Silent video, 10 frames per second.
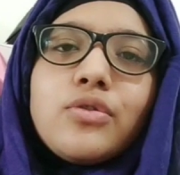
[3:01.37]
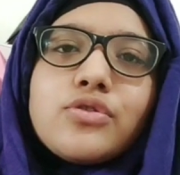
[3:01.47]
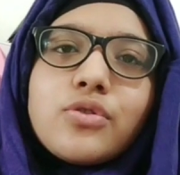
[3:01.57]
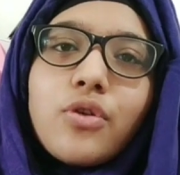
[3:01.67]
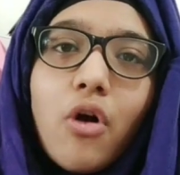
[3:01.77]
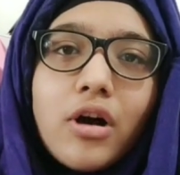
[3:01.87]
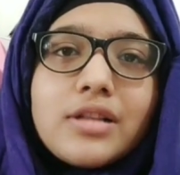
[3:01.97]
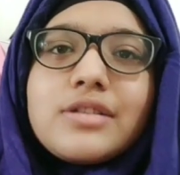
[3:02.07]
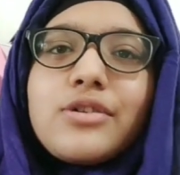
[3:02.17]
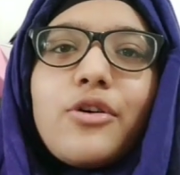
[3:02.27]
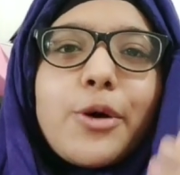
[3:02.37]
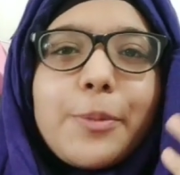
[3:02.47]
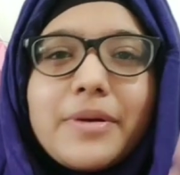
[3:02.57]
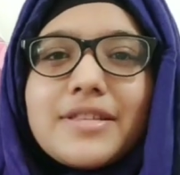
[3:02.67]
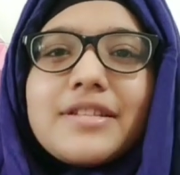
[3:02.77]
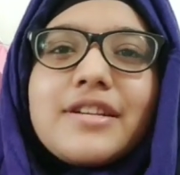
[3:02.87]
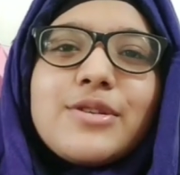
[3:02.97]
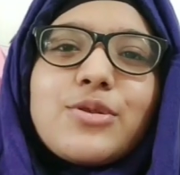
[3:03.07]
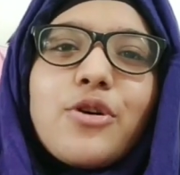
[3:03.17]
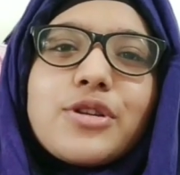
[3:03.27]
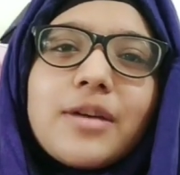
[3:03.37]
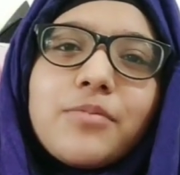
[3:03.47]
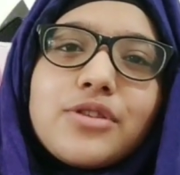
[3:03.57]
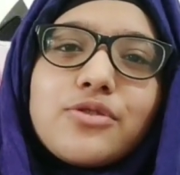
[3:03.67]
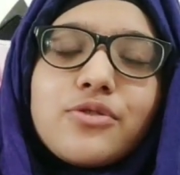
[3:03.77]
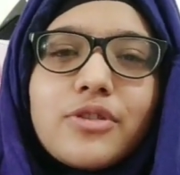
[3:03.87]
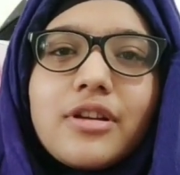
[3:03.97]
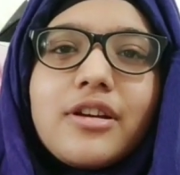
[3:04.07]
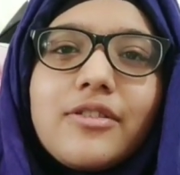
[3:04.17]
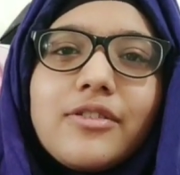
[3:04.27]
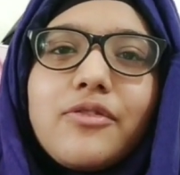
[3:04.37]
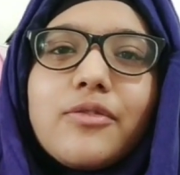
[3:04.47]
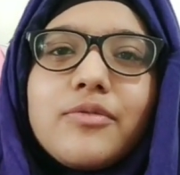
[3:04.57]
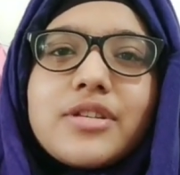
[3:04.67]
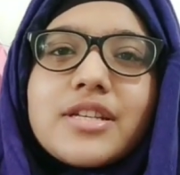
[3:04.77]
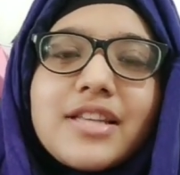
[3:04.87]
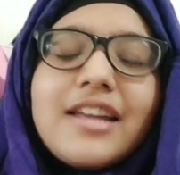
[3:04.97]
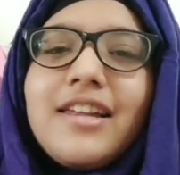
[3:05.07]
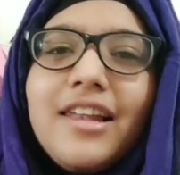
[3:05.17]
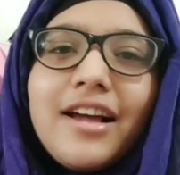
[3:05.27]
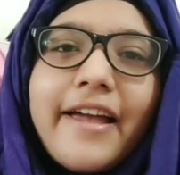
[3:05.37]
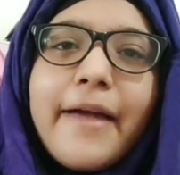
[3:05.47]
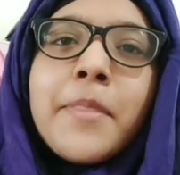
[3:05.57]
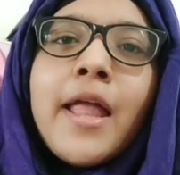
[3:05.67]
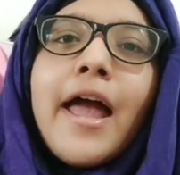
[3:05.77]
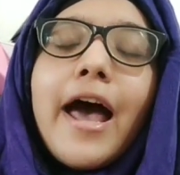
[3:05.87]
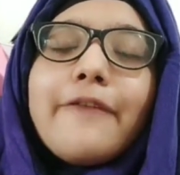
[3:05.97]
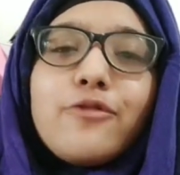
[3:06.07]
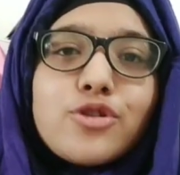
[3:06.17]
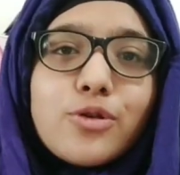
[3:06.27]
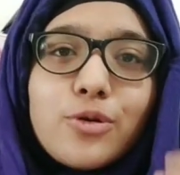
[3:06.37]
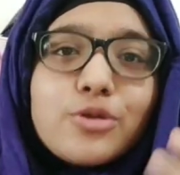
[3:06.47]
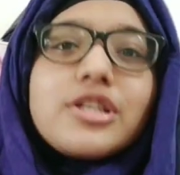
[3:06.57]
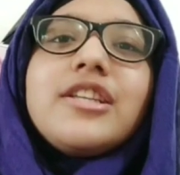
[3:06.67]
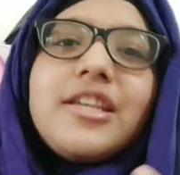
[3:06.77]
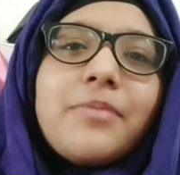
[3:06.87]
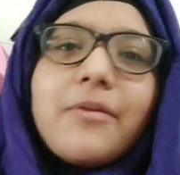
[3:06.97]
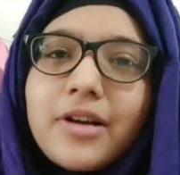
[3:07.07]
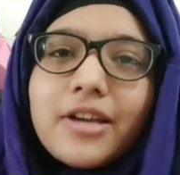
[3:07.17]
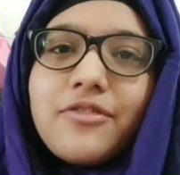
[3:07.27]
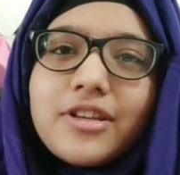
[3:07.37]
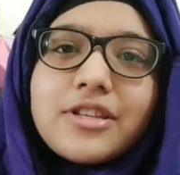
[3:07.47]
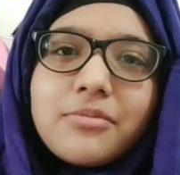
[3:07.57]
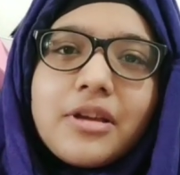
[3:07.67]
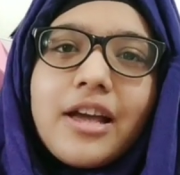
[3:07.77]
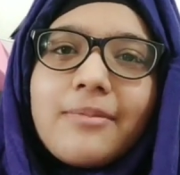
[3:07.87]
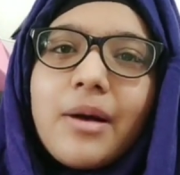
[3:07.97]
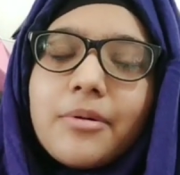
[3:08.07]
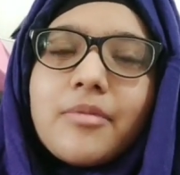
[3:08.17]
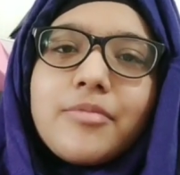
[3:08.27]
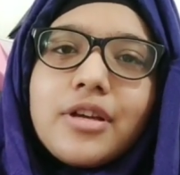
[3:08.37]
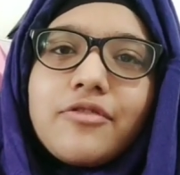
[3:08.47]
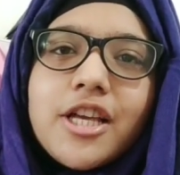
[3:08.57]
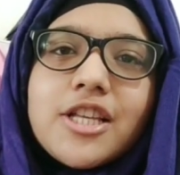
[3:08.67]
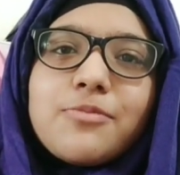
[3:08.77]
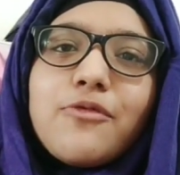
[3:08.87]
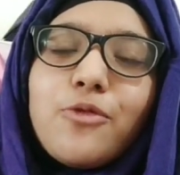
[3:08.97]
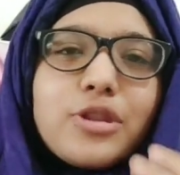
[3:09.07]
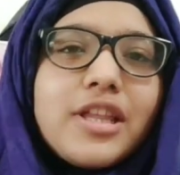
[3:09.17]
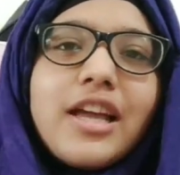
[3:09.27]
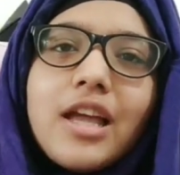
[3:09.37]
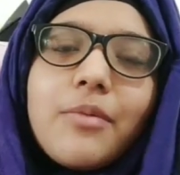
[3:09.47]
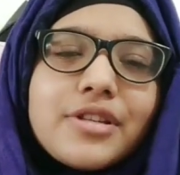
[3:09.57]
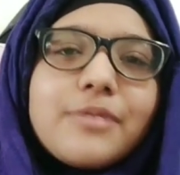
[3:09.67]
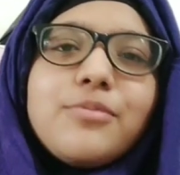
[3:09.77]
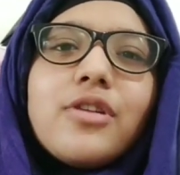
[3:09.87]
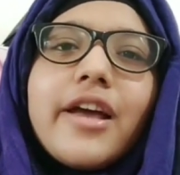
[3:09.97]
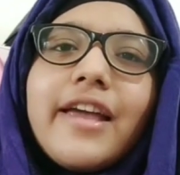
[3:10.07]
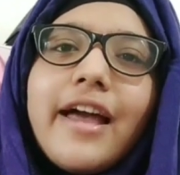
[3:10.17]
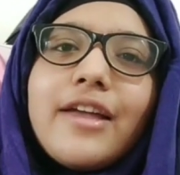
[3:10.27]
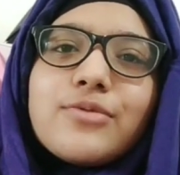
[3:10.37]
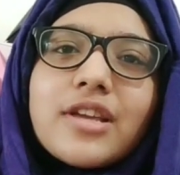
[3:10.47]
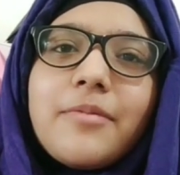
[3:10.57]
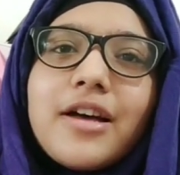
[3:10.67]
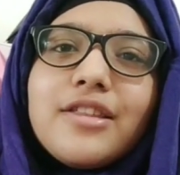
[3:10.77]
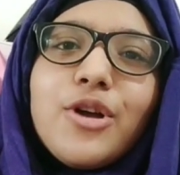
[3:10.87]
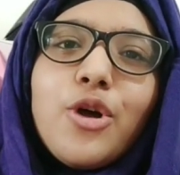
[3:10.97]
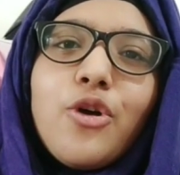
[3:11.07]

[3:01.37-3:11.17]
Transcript: को जो कॉल्स और मैसेजेस और सबके जो विशेज आने लग गए एंड वो जो खुशी थी पापा के फेस में एंड पापा मम्मी के फेस में वो देख के मैं सब भूल गई एंड उसके बाद